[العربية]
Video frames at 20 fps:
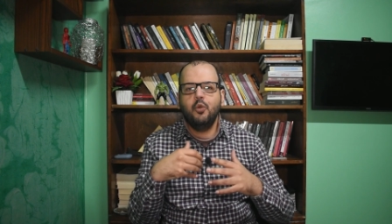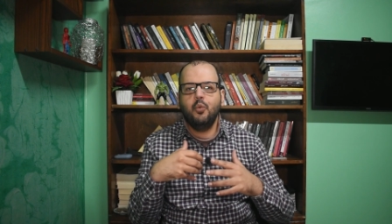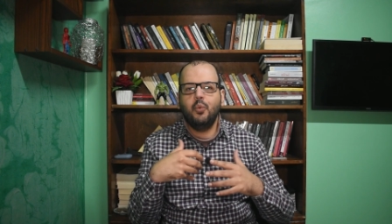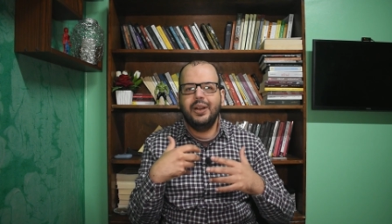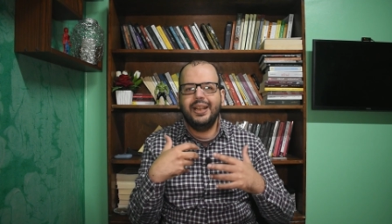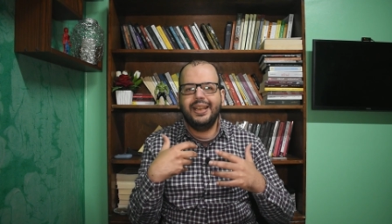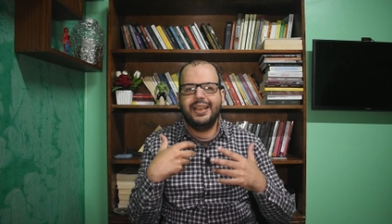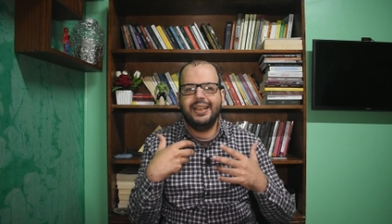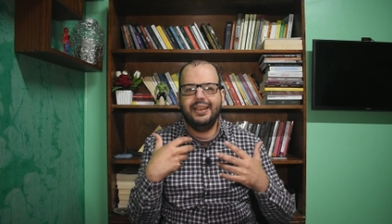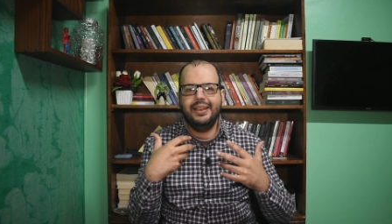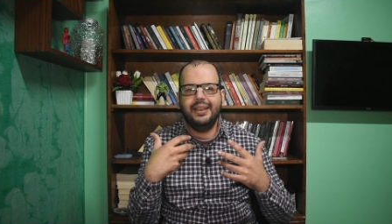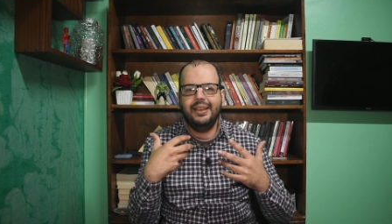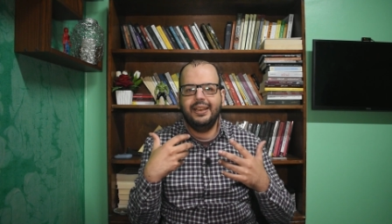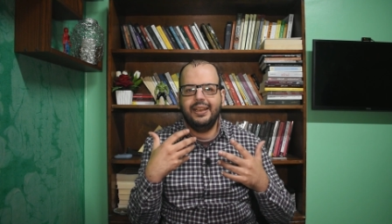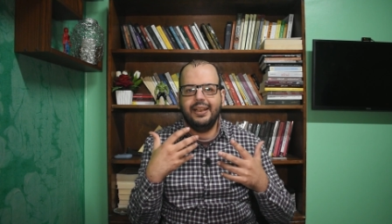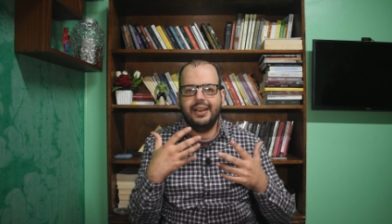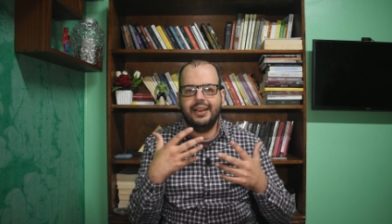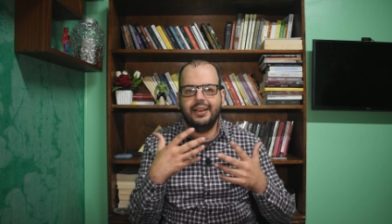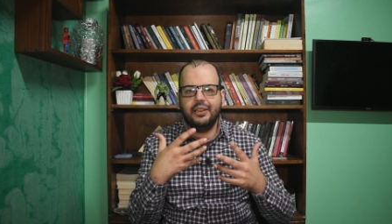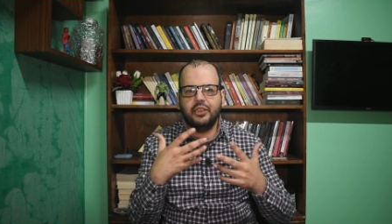ولكن
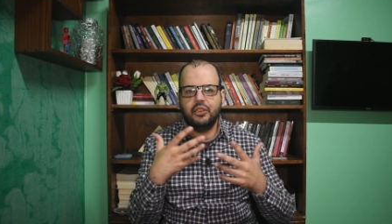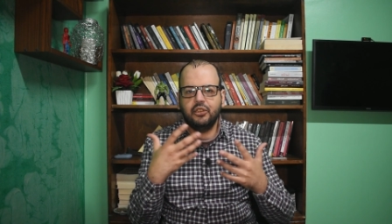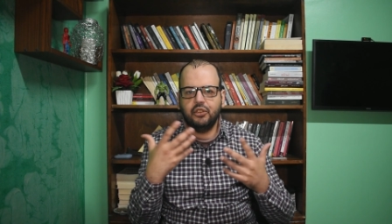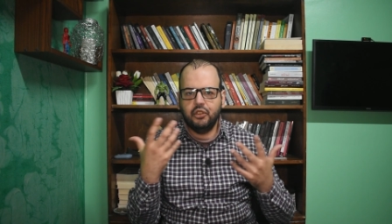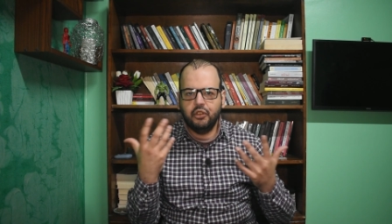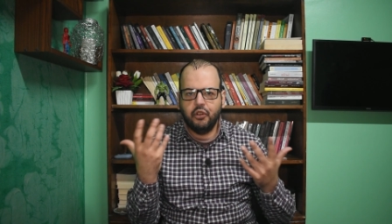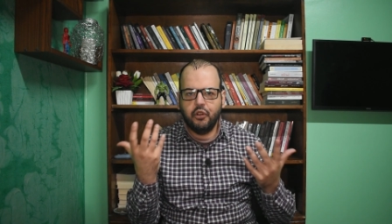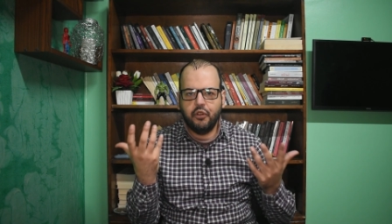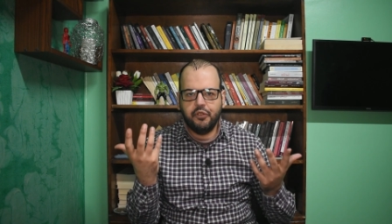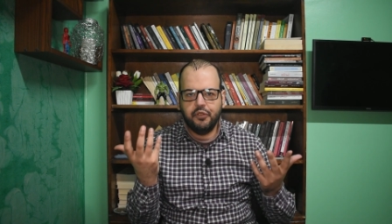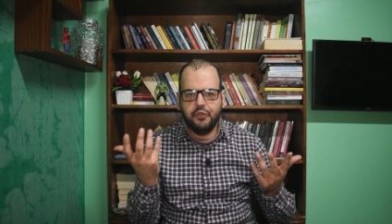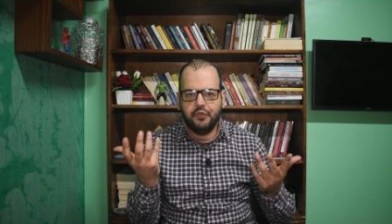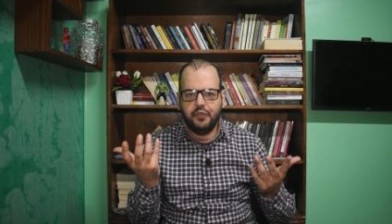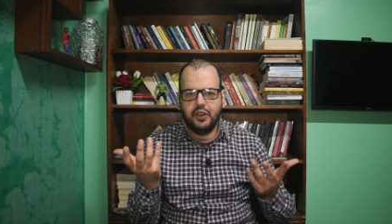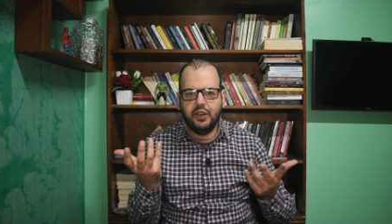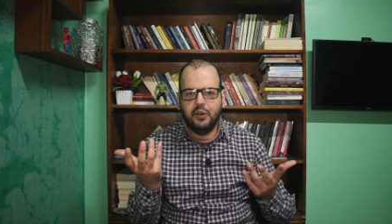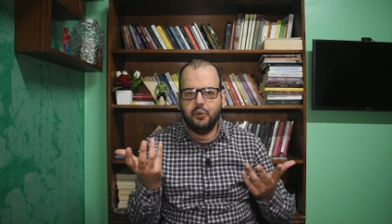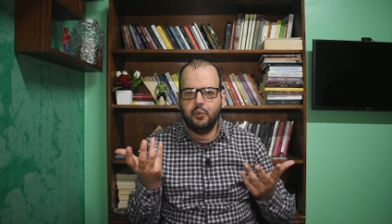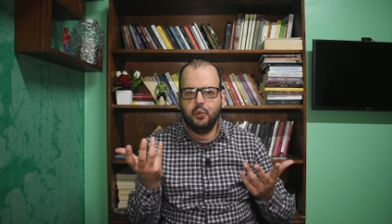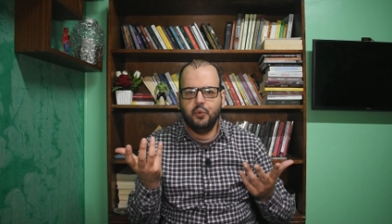هي اختيار في
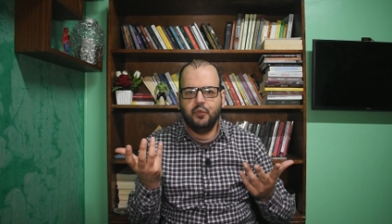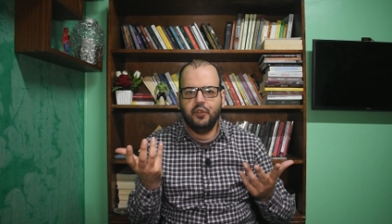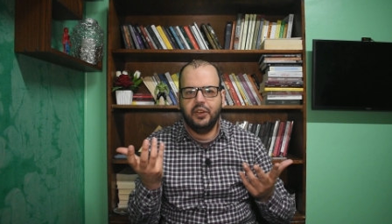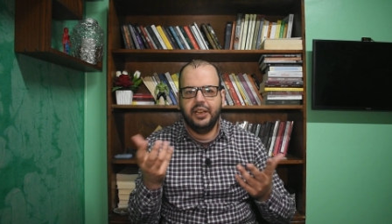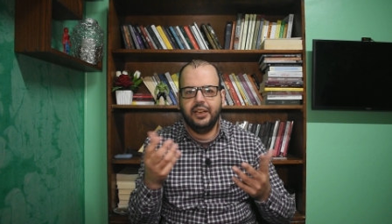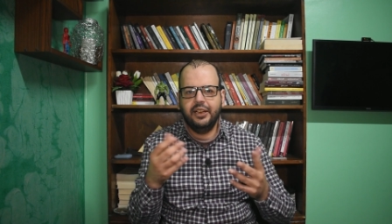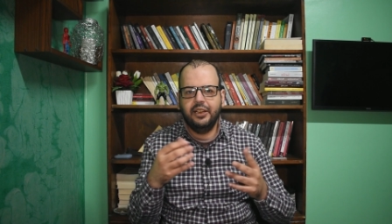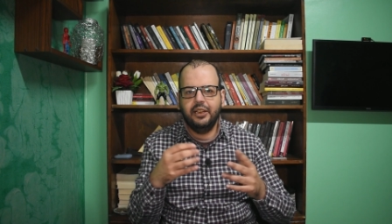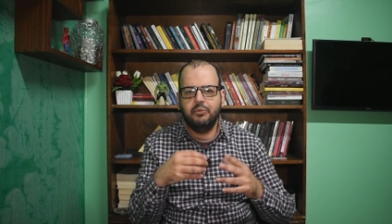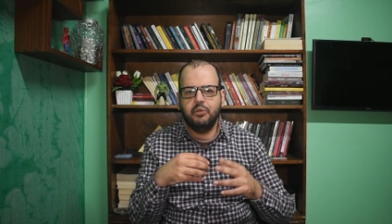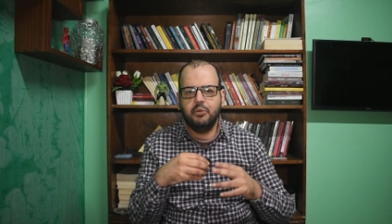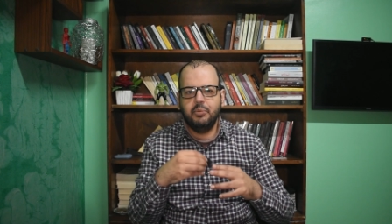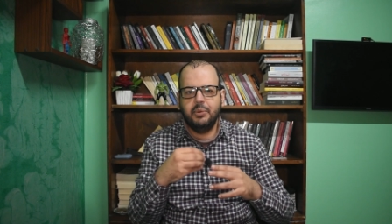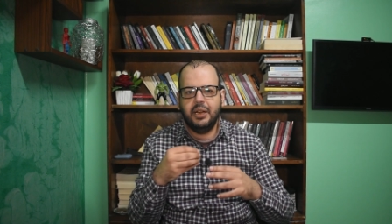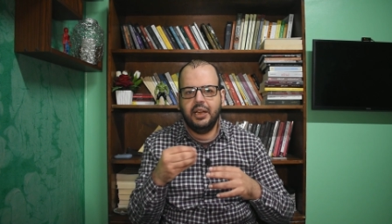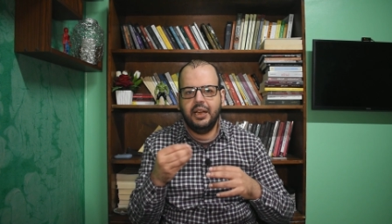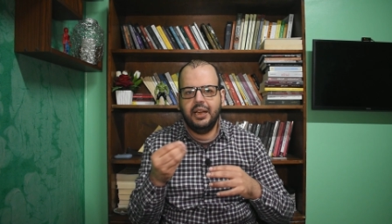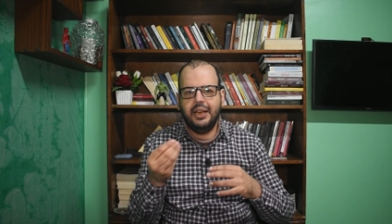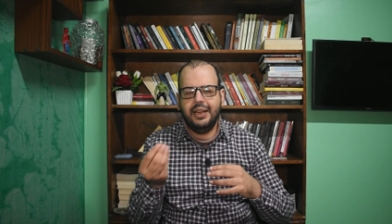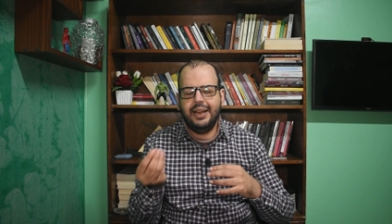الاول وفي الاخر مش من
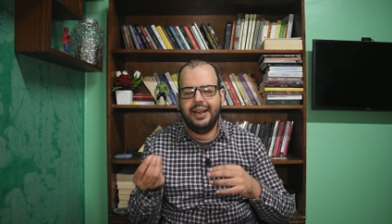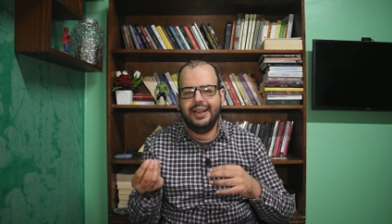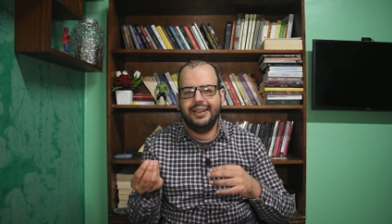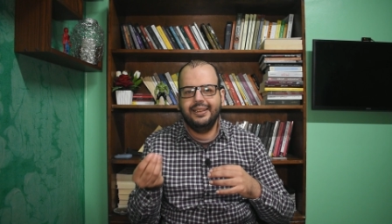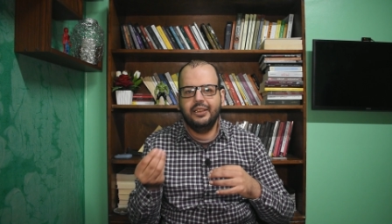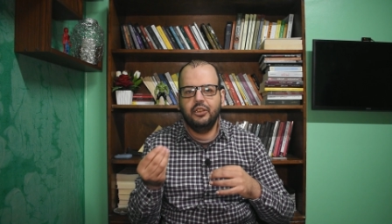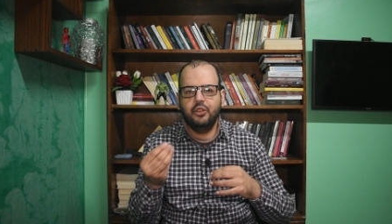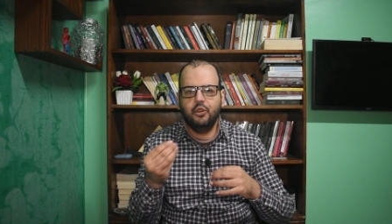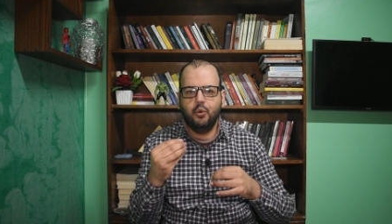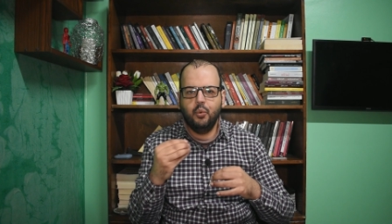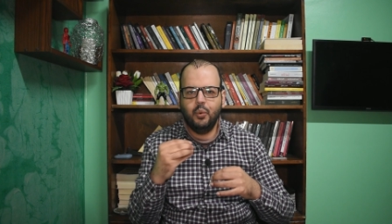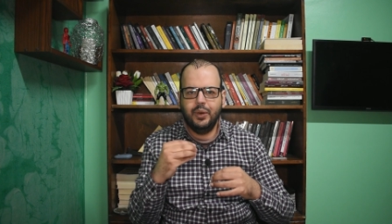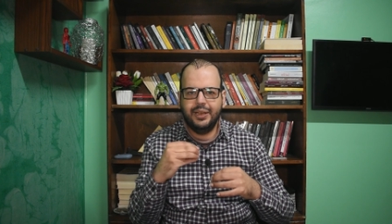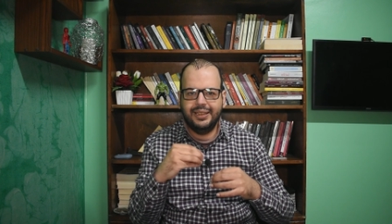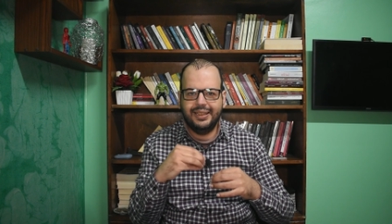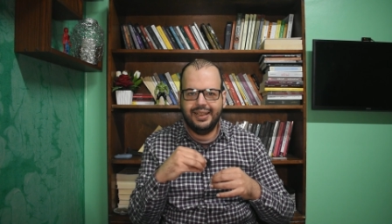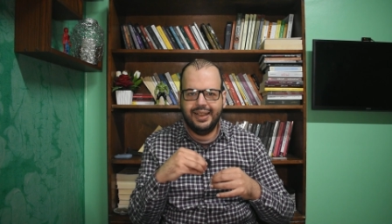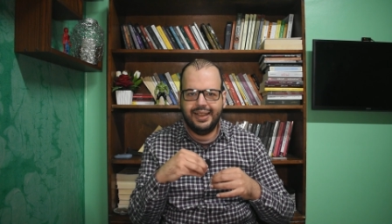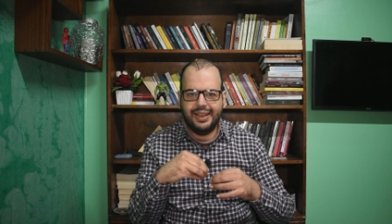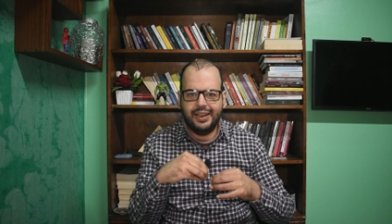حق حد ان هو
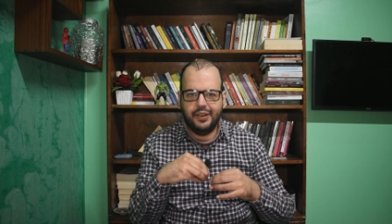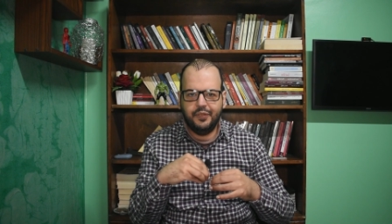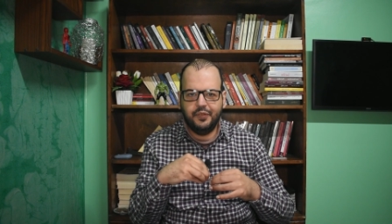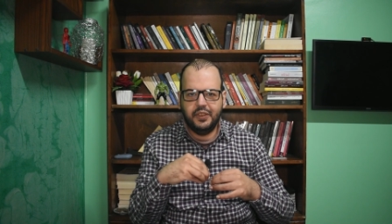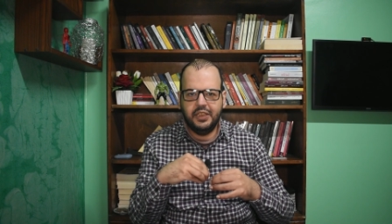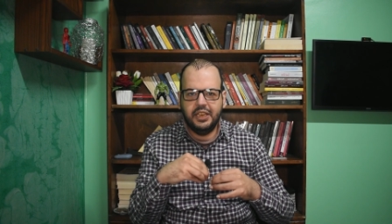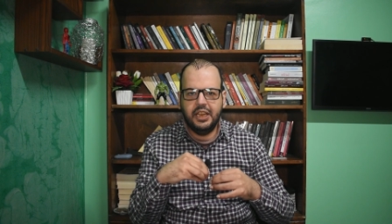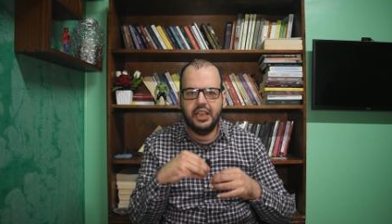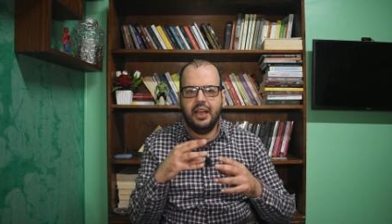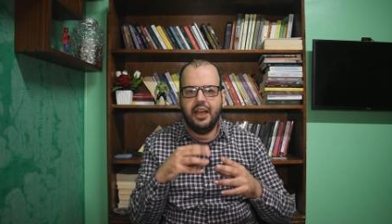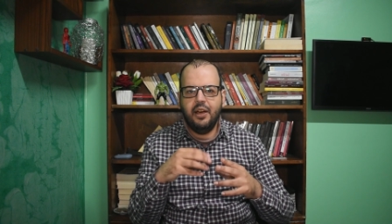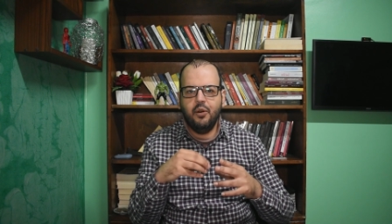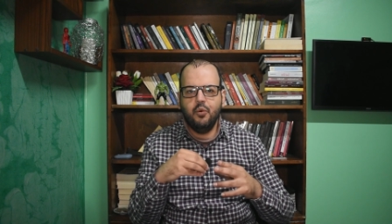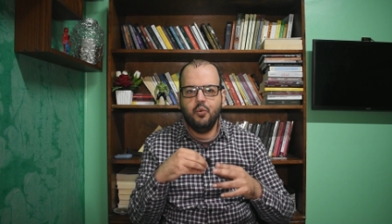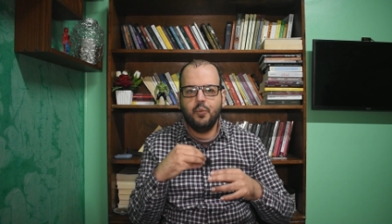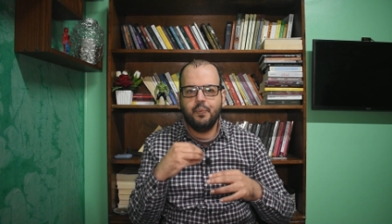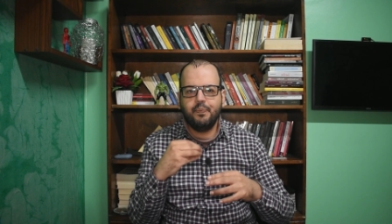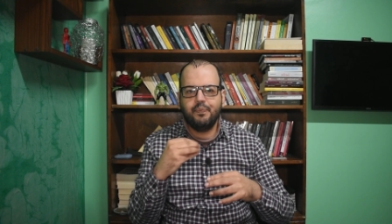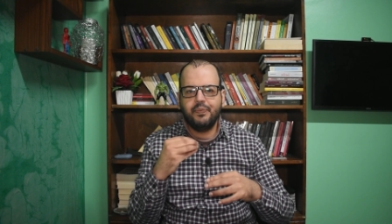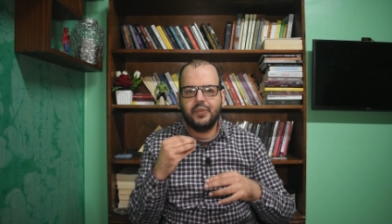يتدخل فيه او